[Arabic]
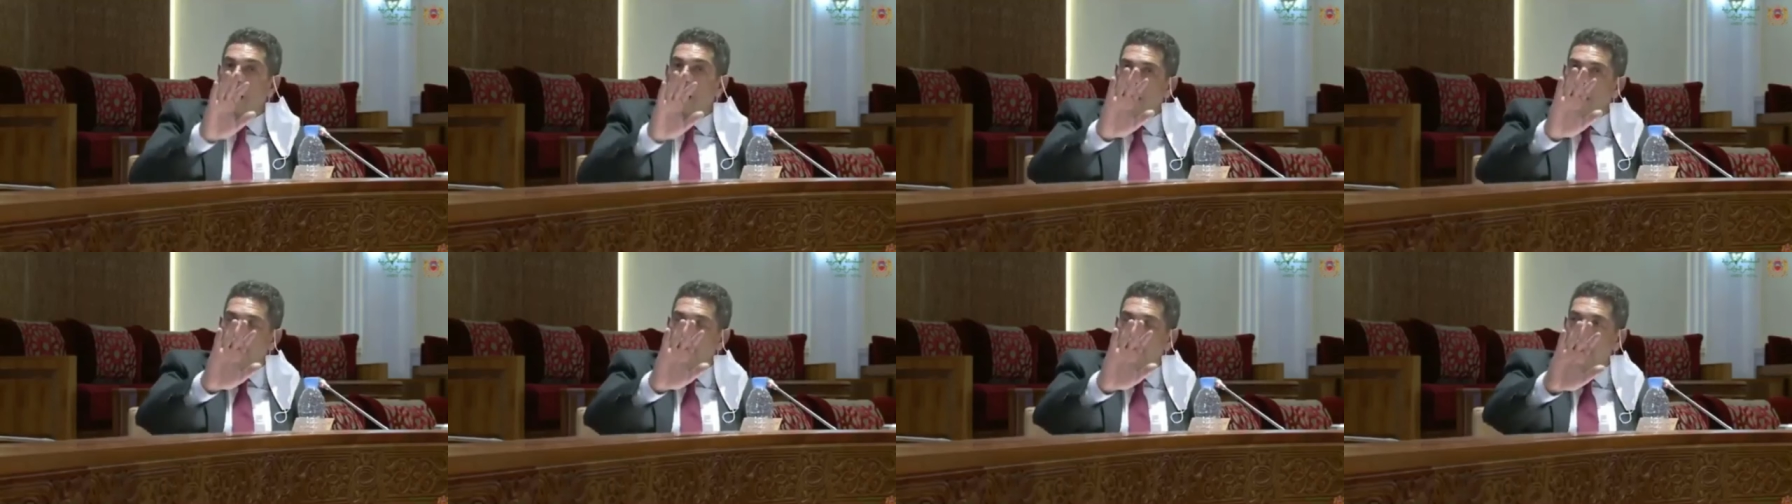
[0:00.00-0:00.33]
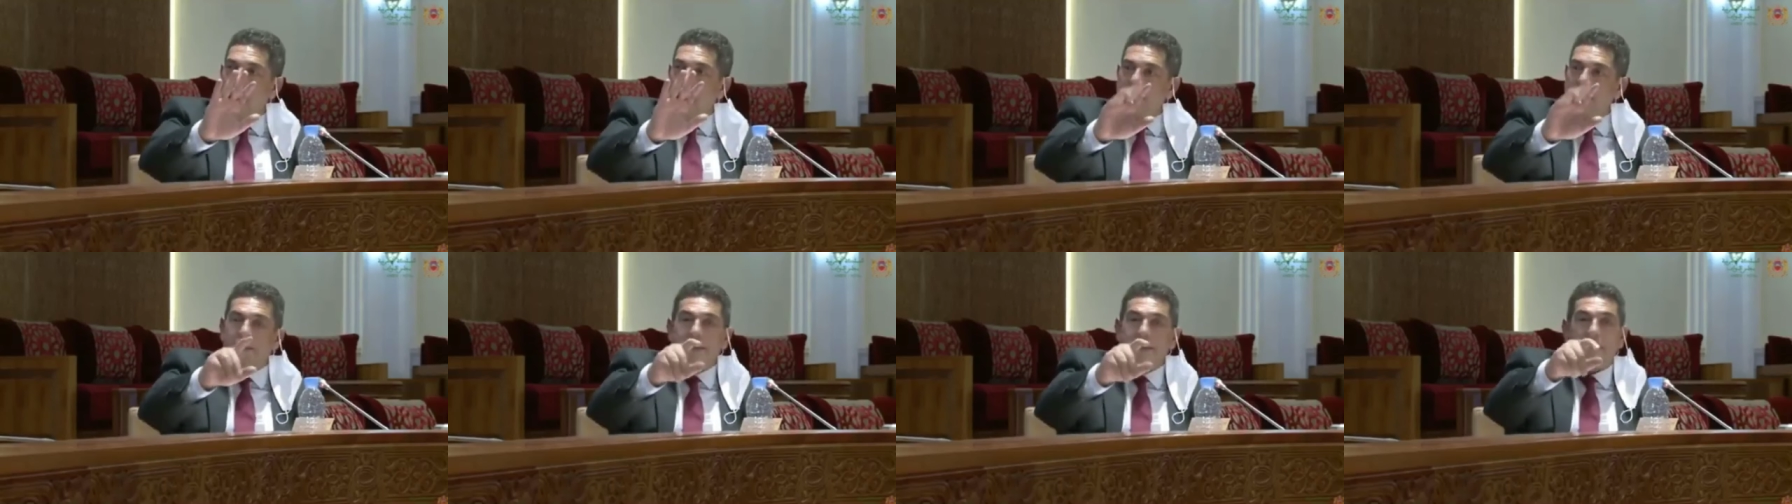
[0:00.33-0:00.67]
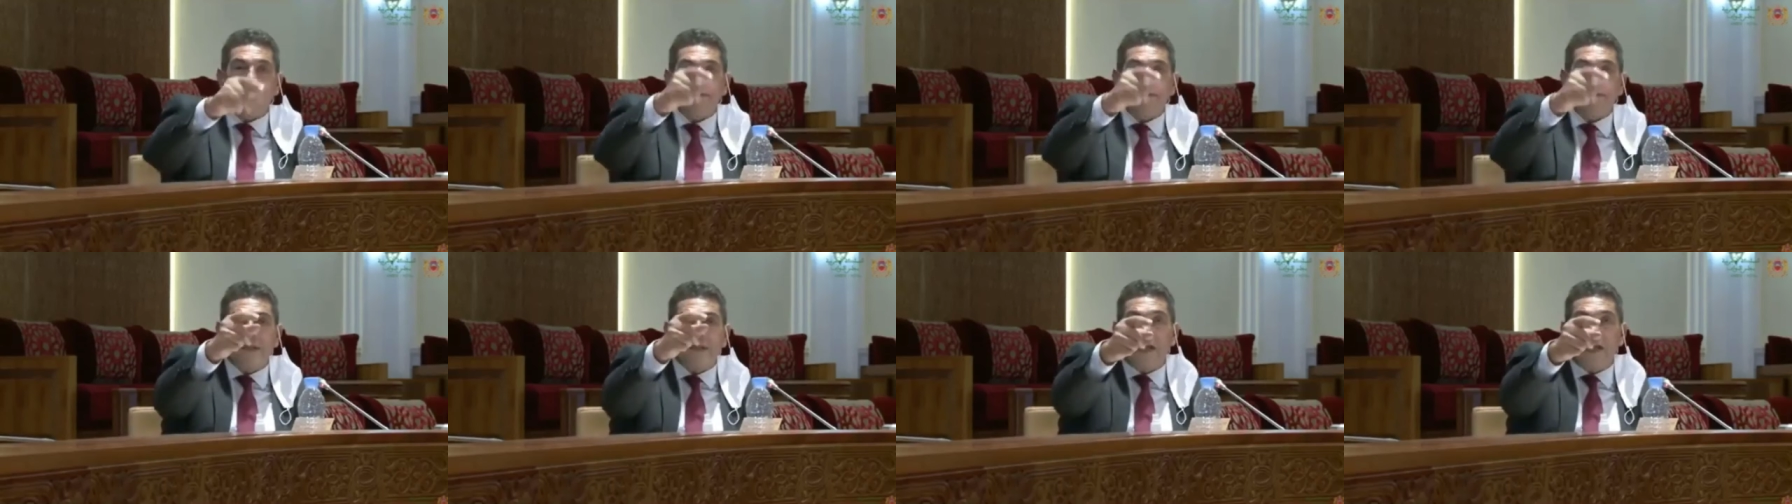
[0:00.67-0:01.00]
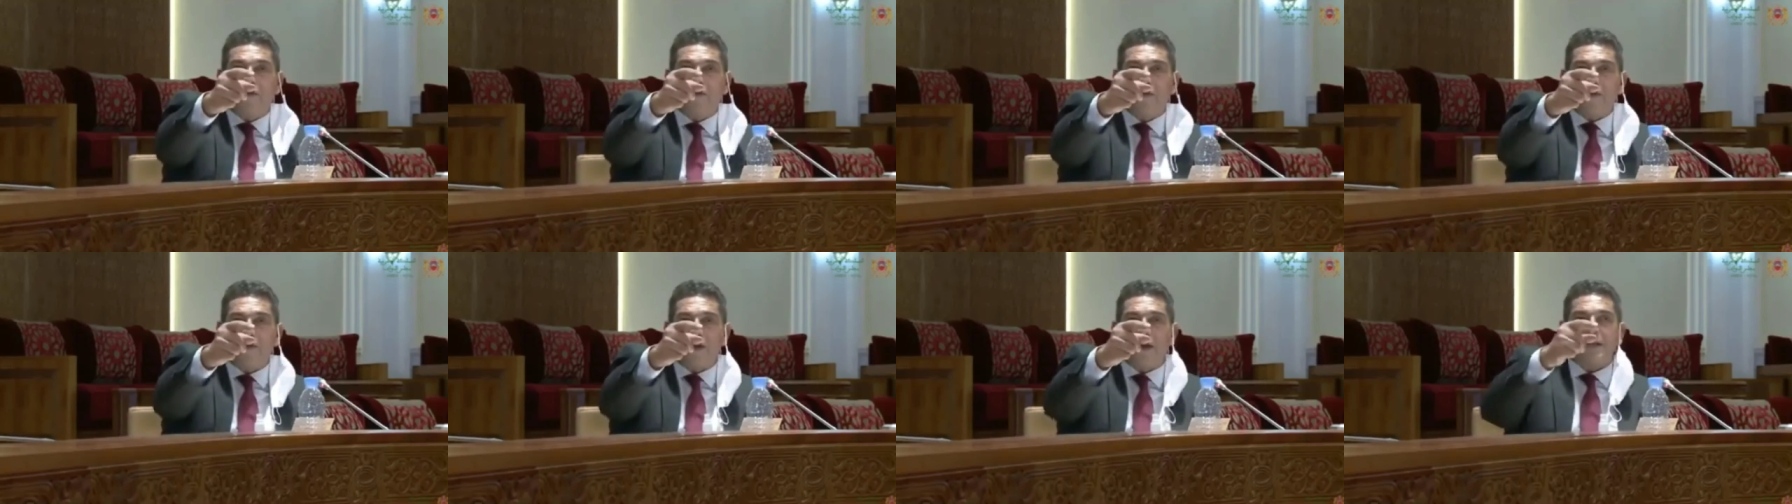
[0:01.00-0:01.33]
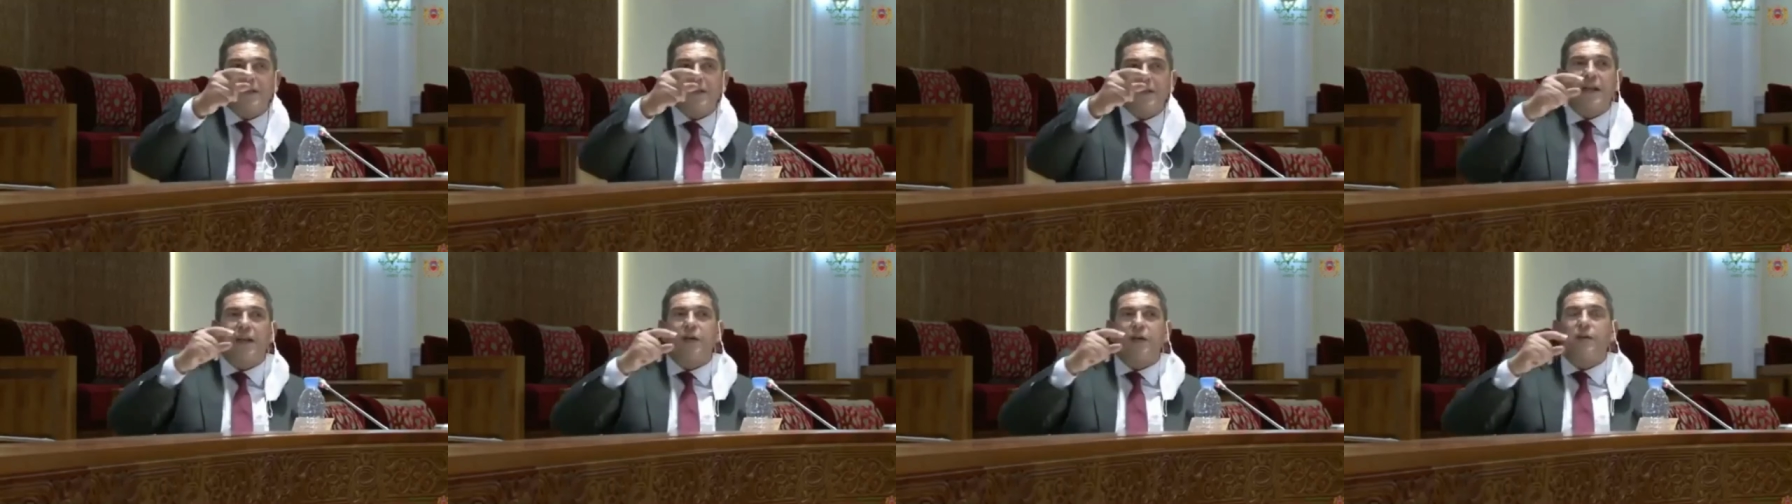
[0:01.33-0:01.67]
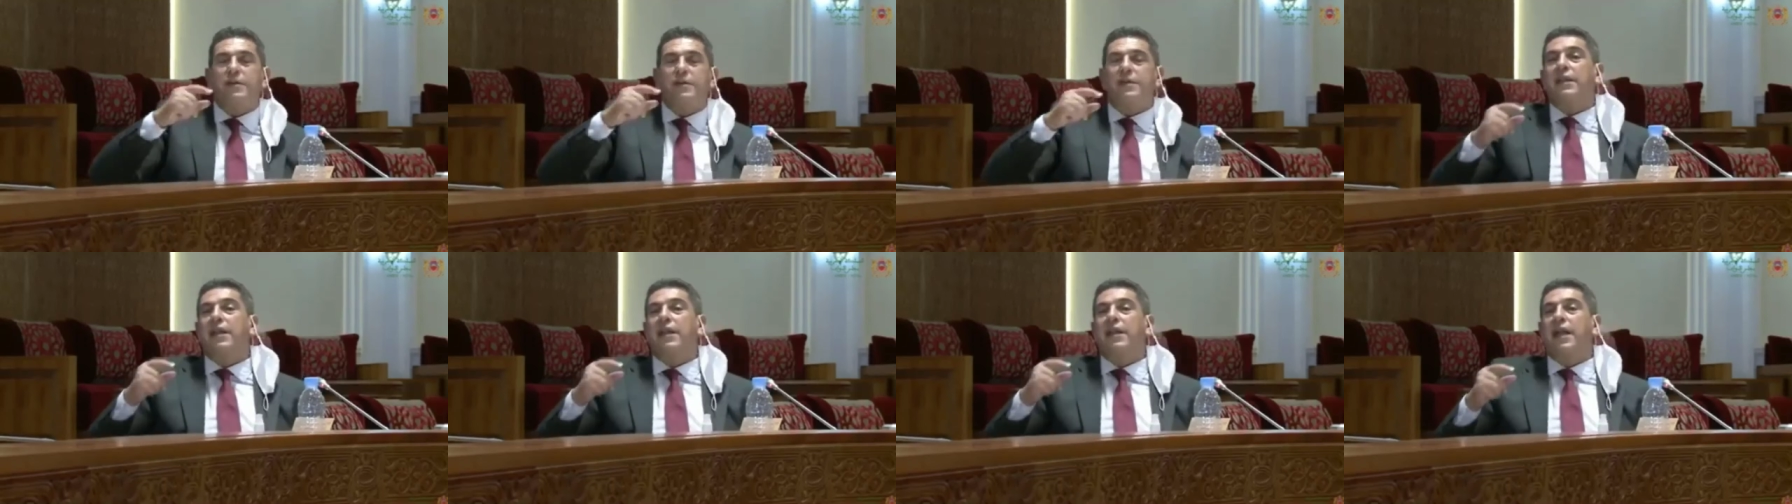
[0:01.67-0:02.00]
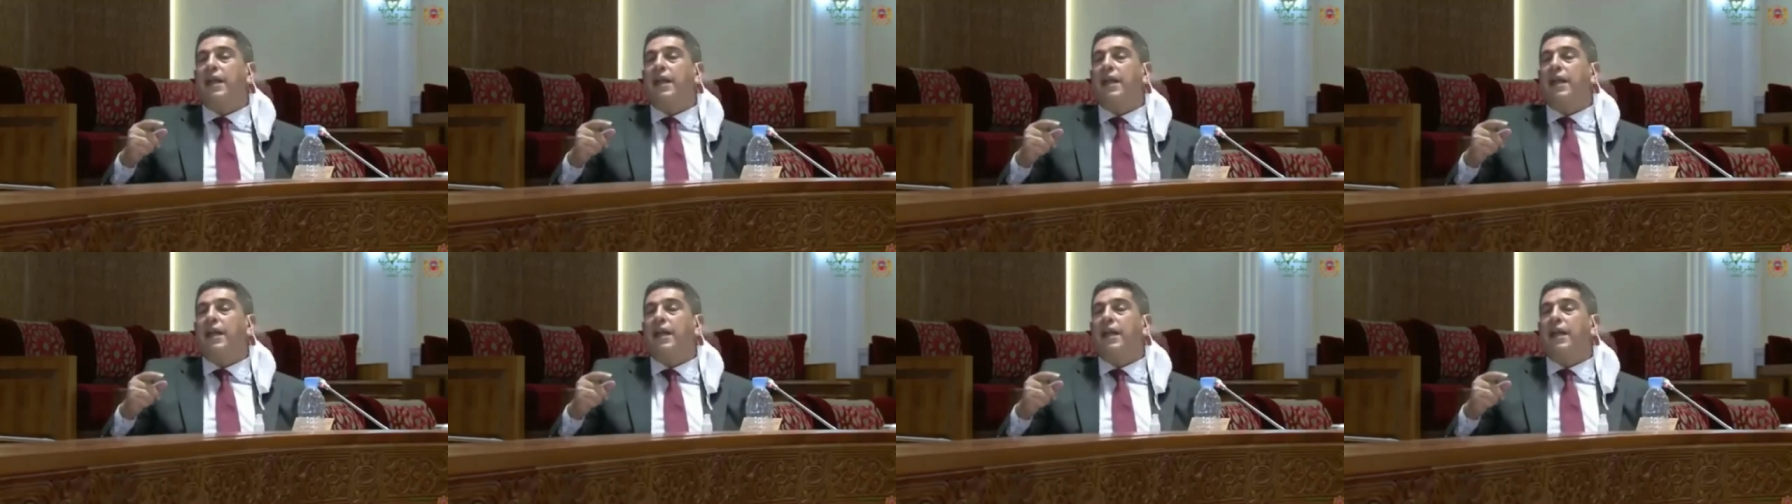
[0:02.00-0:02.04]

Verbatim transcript: حباس مزيان اللي فكرتينا الاستاذ